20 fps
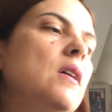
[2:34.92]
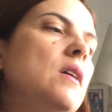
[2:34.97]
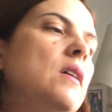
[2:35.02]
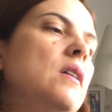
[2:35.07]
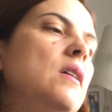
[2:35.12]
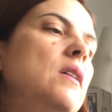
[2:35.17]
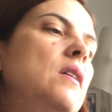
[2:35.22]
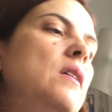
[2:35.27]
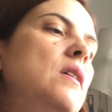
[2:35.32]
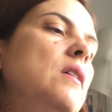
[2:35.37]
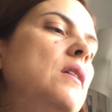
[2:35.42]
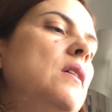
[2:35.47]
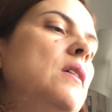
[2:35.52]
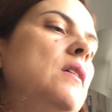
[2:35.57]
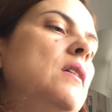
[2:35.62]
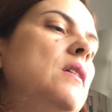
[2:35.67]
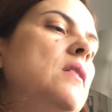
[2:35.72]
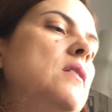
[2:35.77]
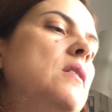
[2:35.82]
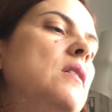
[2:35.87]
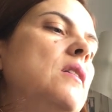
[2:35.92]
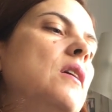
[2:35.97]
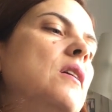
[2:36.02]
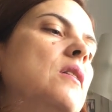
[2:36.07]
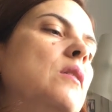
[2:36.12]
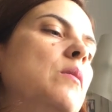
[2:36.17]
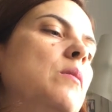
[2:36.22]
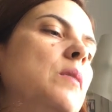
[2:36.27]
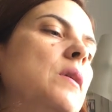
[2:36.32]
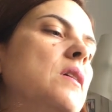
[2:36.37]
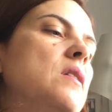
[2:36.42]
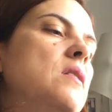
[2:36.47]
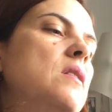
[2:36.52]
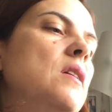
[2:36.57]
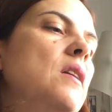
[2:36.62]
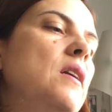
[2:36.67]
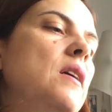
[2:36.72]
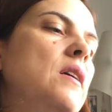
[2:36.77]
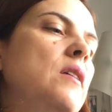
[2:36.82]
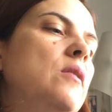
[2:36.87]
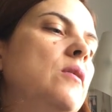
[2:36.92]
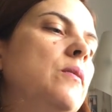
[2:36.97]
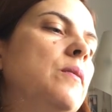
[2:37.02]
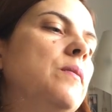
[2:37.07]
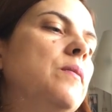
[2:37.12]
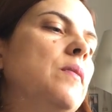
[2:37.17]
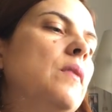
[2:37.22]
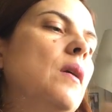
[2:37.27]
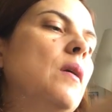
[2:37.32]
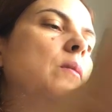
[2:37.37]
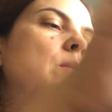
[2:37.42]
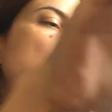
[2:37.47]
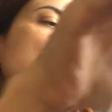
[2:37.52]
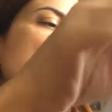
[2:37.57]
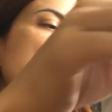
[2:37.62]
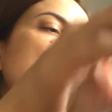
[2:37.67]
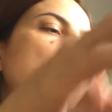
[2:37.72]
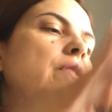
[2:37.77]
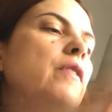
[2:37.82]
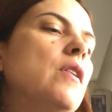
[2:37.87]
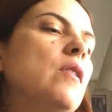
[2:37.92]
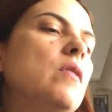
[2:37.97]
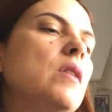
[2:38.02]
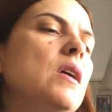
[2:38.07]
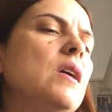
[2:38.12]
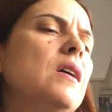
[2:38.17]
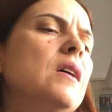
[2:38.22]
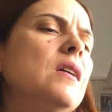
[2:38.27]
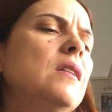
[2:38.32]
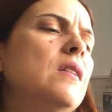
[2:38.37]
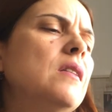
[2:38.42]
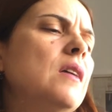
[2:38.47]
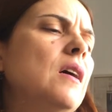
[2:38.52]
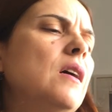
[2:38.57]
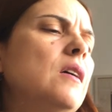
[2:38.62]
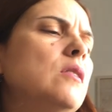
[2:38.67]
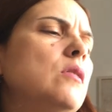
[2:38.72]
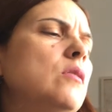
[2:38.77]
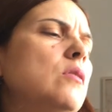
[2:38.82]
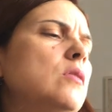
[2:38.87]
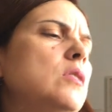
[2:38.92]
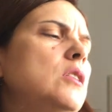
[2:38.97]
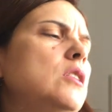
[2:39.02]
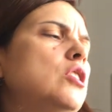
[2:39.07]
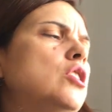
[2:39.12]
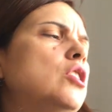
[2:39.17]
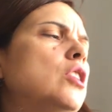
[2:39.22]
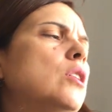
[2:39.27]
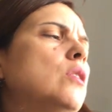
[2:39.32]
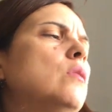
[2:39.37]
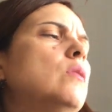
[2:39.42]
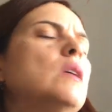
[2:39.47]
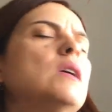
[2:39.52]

e cidadão brasileiro, tá bom? Ele ficou encantado quando ele chegou